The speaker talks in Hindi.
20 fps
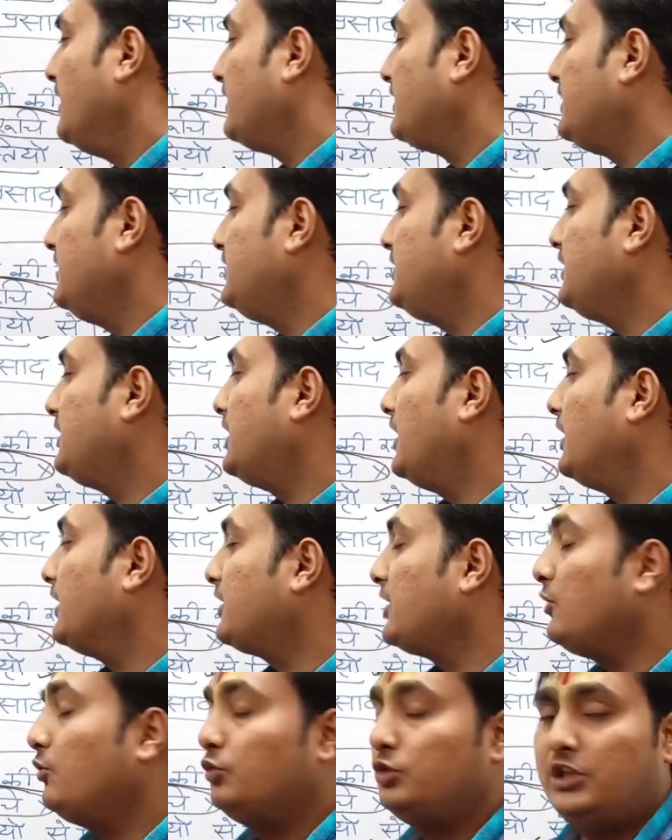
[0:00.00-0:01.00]

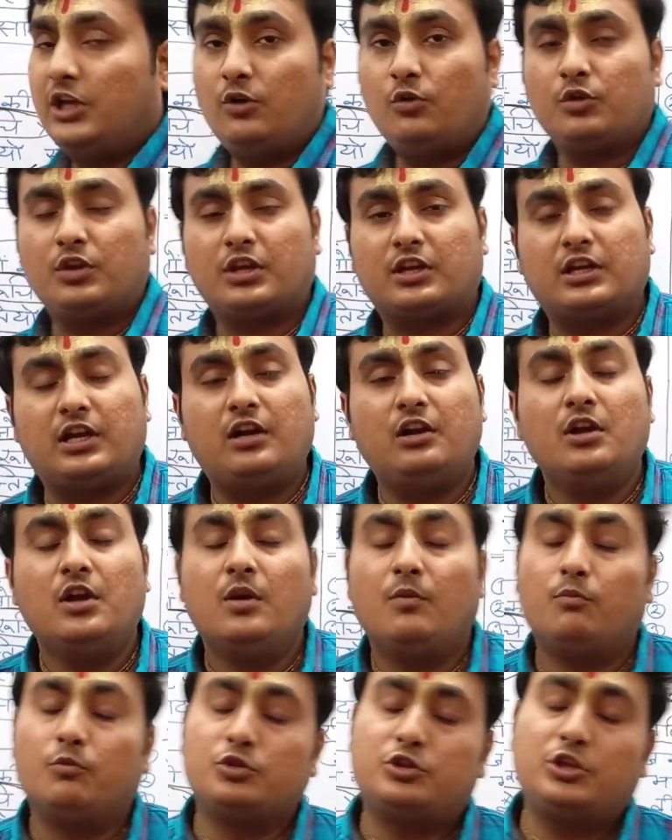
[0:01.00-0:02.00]
रीतिकाल के उदय होने का
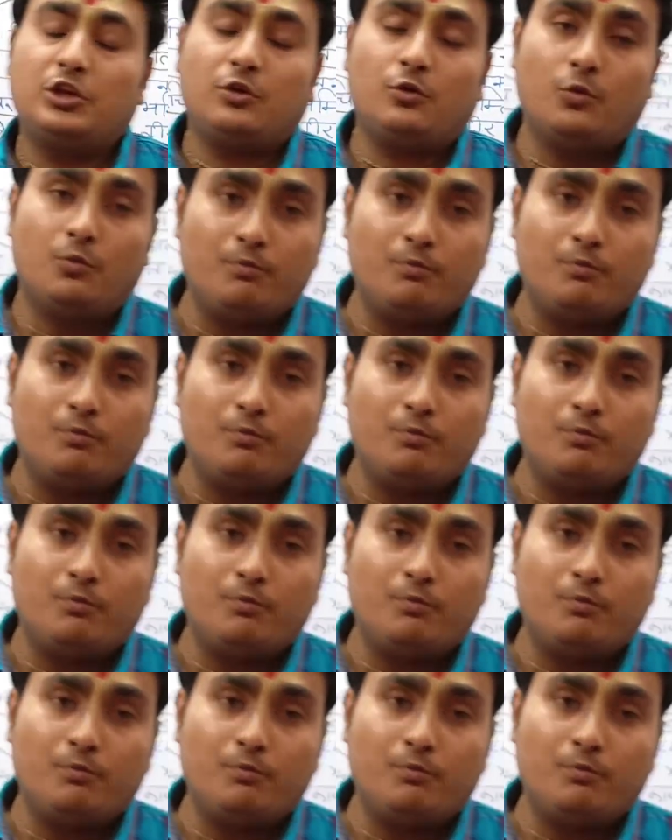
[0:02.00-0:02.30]
मुझे